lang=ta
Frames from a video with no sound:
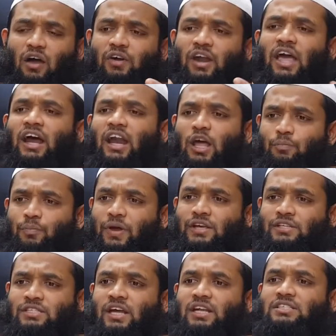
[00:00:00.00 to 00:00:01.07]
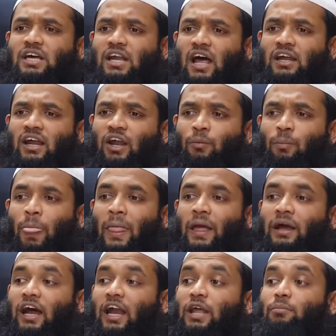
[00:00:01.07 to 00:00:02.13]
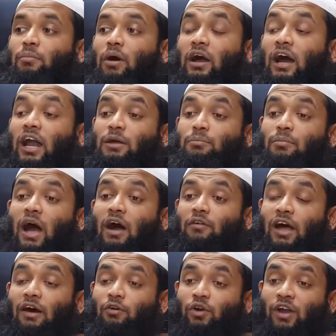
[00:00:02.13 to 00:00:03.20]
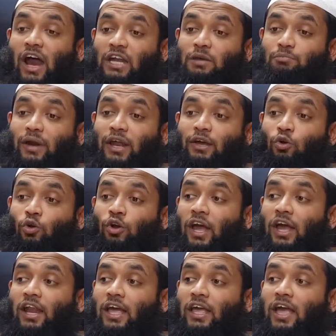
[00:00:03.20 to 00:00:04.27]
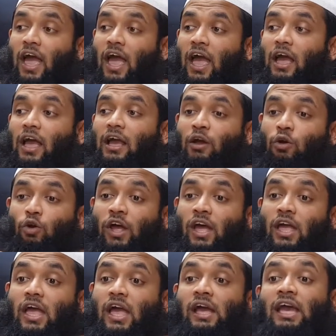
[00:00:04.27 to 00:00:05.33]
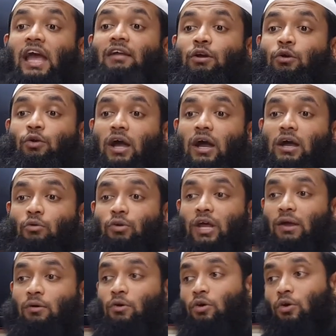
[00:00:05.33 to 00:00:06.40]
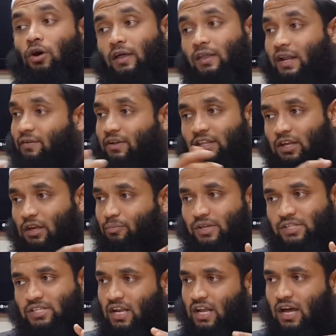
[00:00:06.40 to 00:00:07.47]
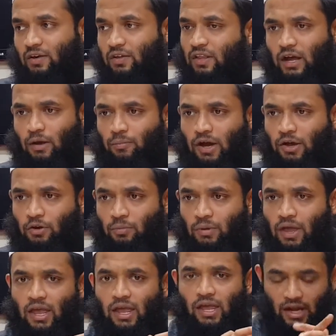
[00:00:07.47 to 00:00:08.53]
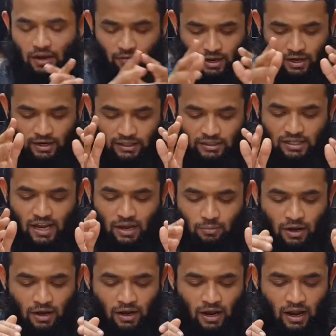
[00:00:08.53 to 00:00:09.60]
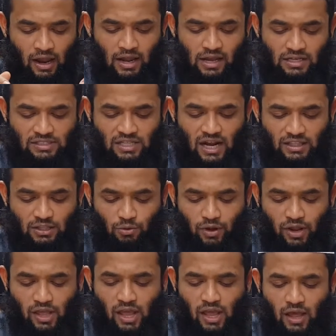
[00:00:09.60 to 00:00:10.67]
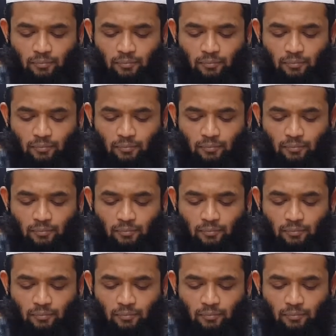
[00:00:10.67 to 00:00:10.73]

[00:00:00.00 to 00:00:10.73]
விடயங்களை பேசி என்ன செய்யறார்கள் கலி கலிமாவில் அவருடைய அடிப்படை கொள்கையிலேயே கொள்கையே கேள்விக்குறியாக்கக்கூடிய அளவுக்கு அதில் வந்து பிரச்சனையாகிறது நான் பார்க்கணும் எனவே கட்டாயமாக இஸ்லாத்தினுடைய